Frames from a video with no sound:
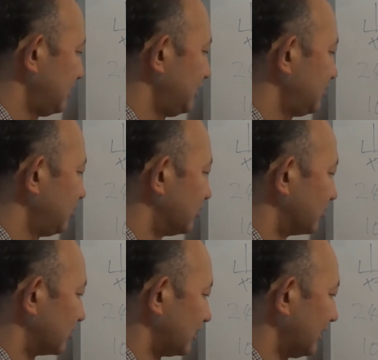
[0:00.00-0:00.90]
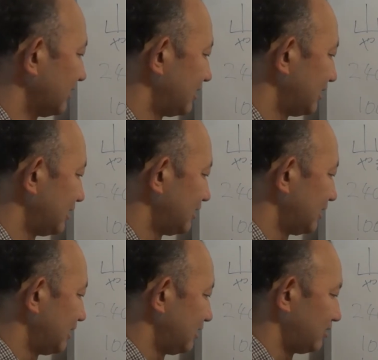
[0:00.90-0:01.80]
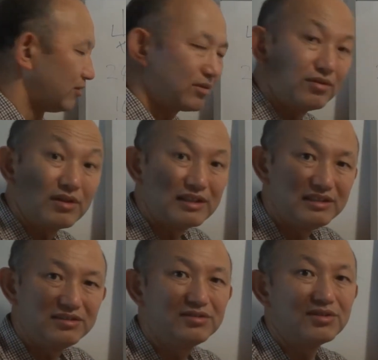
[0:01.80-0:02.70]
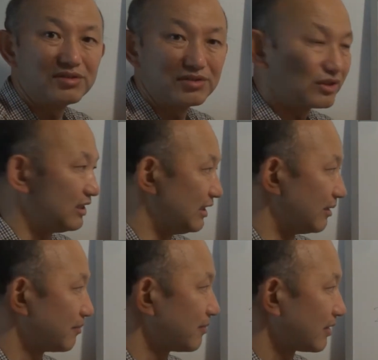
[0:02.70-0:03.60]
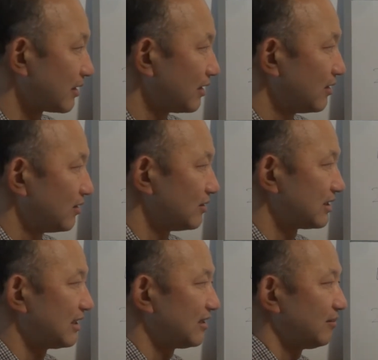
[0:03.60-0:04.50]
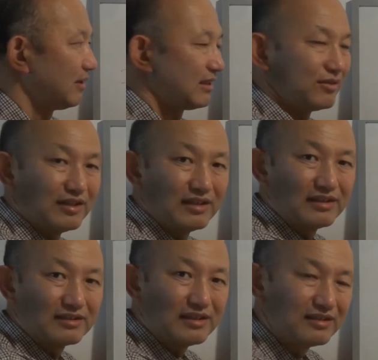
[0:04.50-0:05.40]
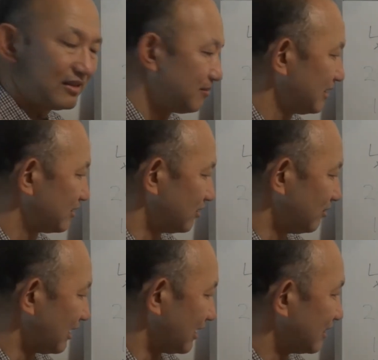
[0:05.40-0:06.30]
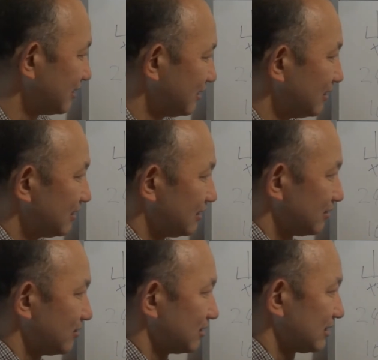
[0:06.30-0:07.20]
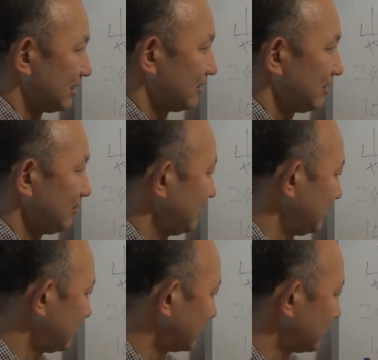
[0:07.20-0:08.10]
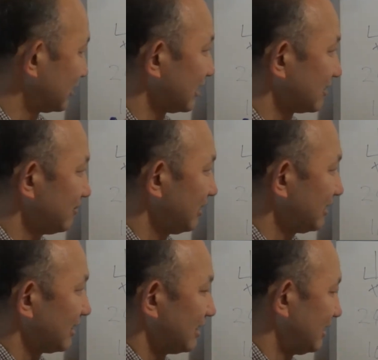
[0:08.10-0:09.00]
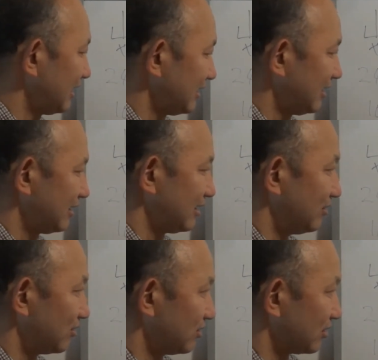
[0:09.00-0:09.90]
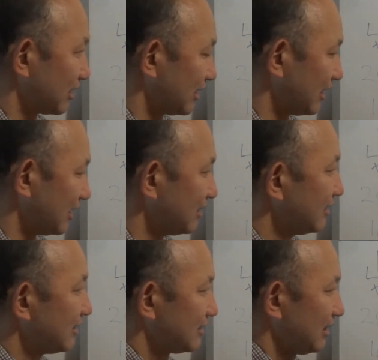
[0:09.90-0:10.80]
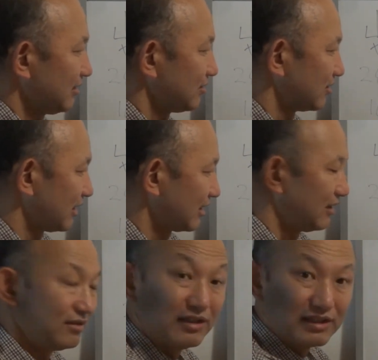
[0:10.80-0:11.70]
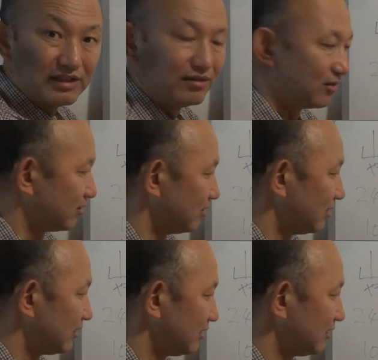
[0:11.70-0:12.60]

20度の時ね、東京が20度の時、この3 0 0 0ルね3 0 0 0ルはこの3 0 0 0ル、この1 0 0ーで0.6度だから 30×0.6